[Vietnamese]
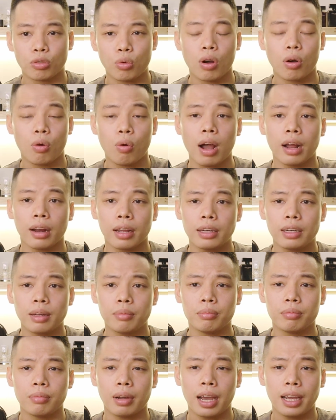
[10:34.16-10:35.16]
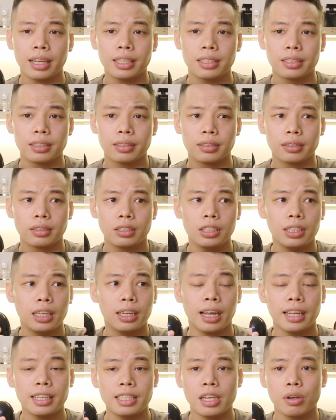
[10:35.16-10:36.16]
khoảng khoảng cái tầm 2 chưa
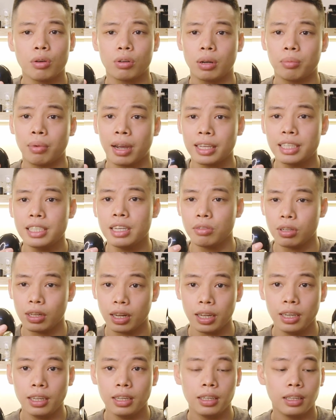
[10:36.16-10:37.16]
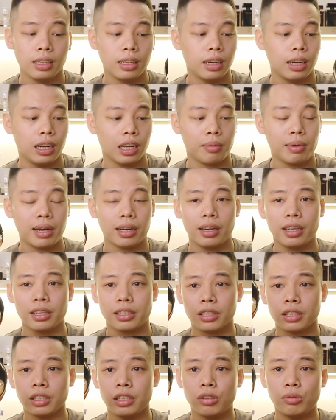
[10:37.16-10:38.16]
đến 2 triệu tầm 2 triệu gì đấy là các bạn thể
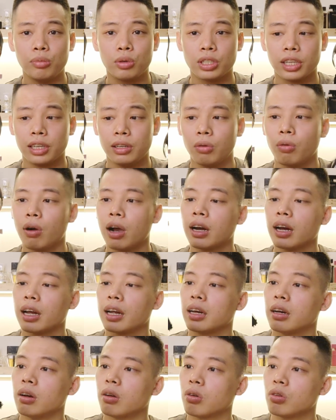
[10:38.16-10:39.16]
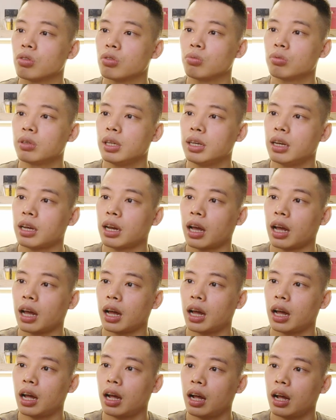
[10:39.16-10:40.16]
sở hữu một chai nước hoa này nó có dung tích là
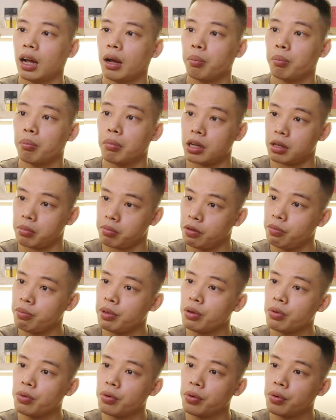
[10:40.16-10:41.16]
70 ml